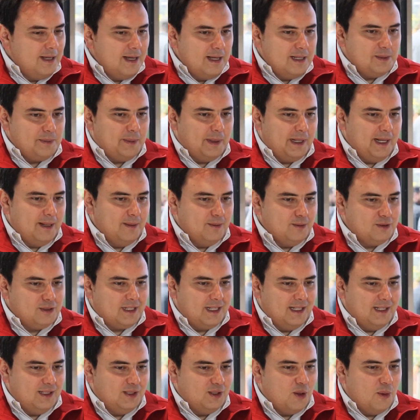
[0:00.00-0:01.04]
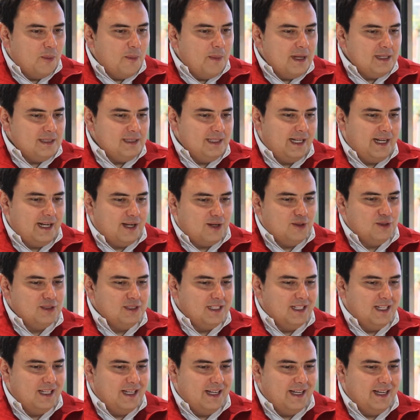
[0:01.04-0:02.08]
Esperemos que no más
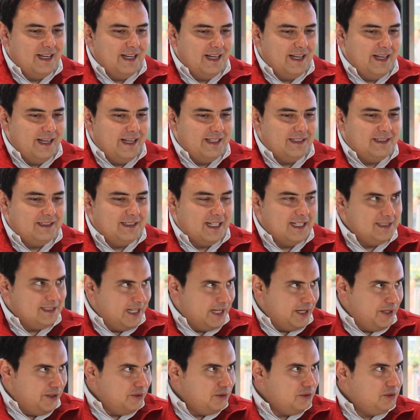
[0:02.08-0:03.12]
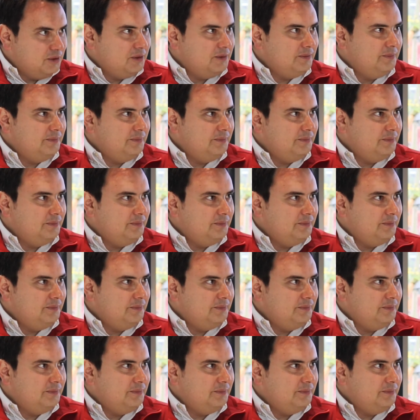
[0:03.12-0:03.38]
lejos de tres años.